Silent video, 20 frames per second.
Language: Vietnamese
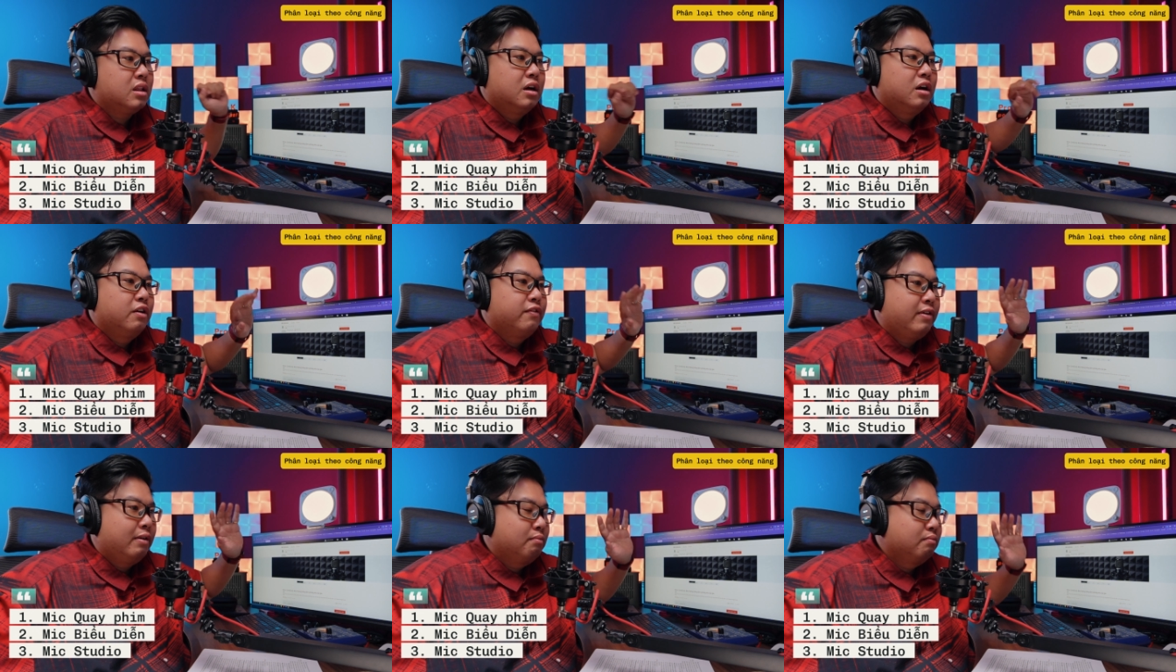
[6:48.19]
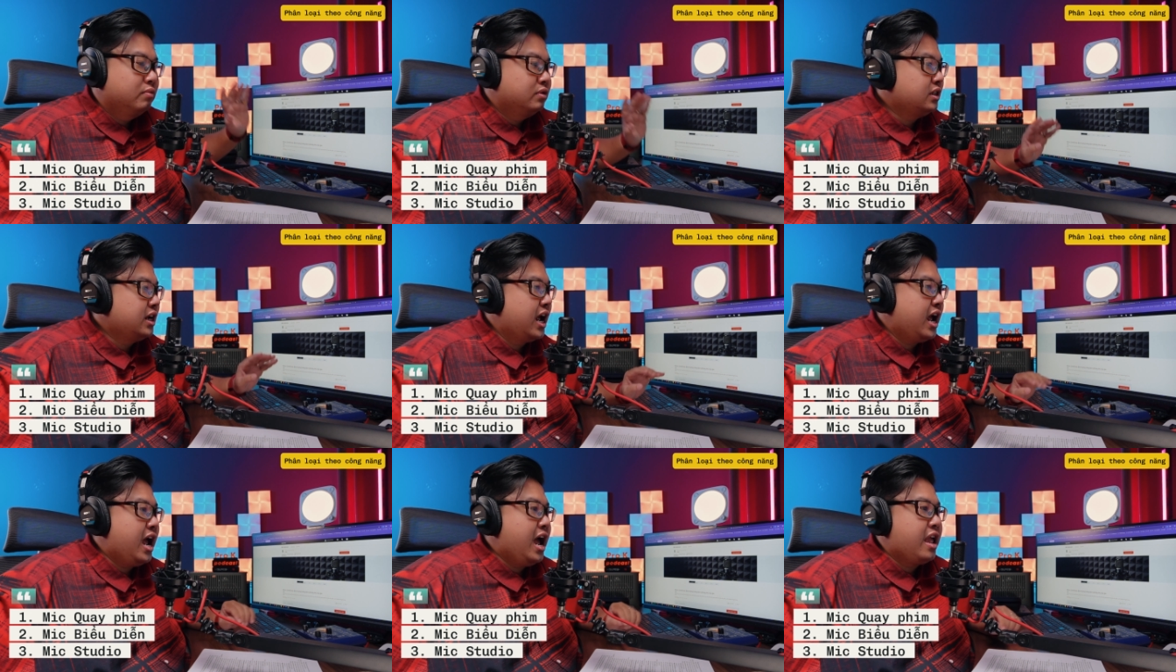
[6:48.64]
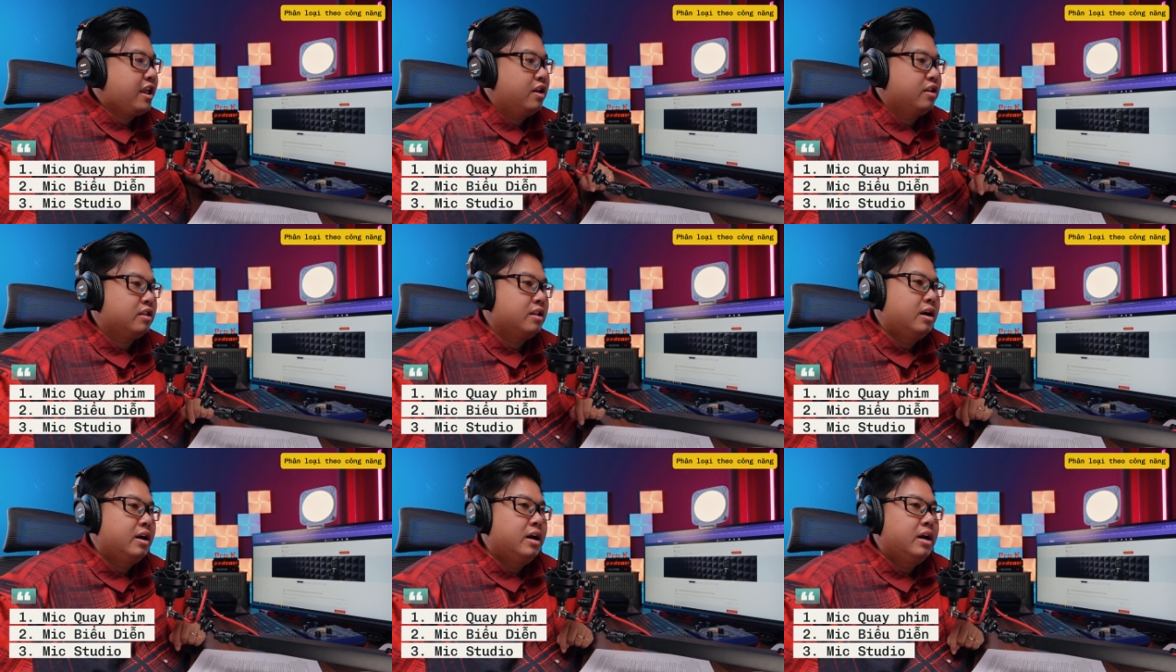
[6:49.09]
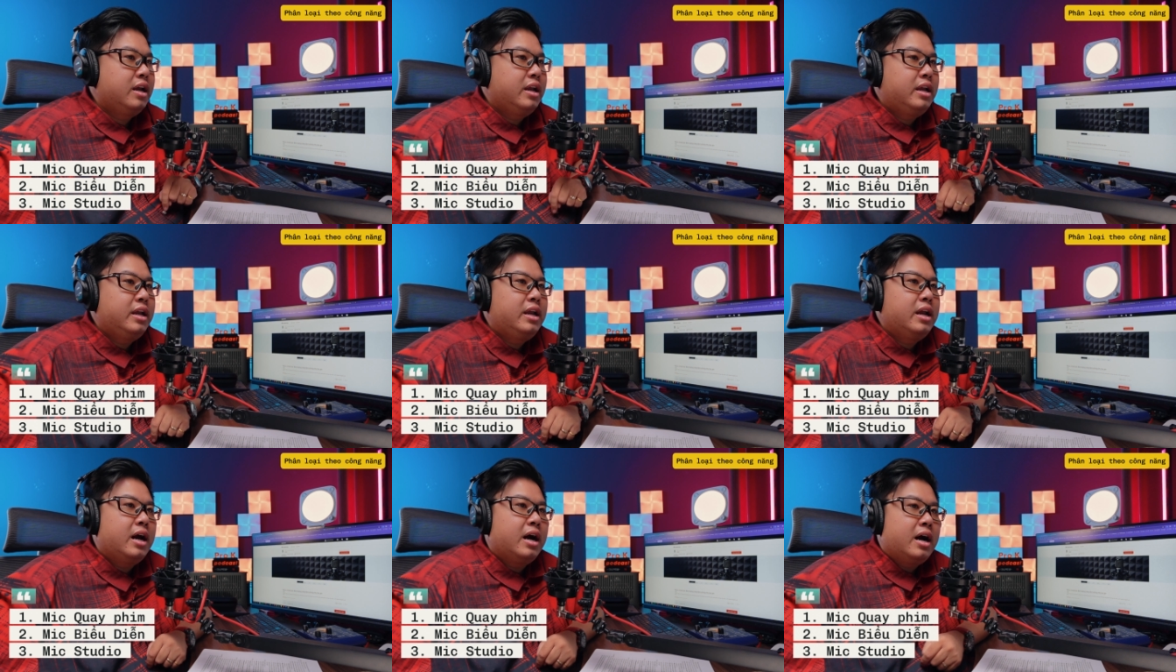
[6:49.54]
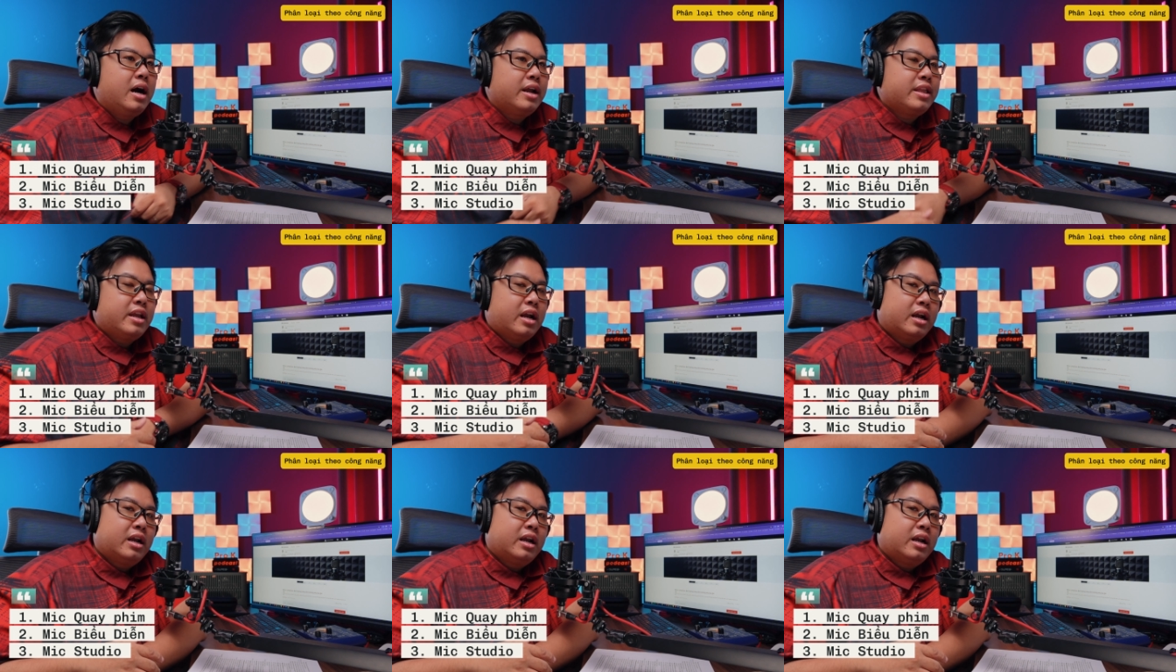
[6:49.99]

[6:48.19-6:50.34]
từ phòng trà cho tới uh,